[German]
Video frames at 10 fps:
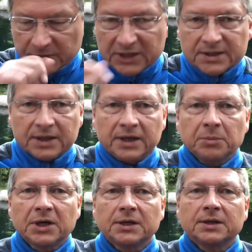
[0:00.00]
das
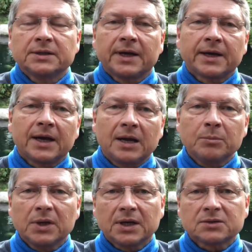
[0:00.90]
Thema der
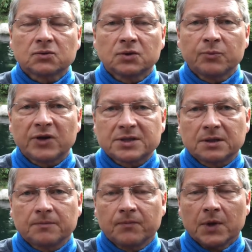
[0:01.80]
Keimbelastung im Wasser.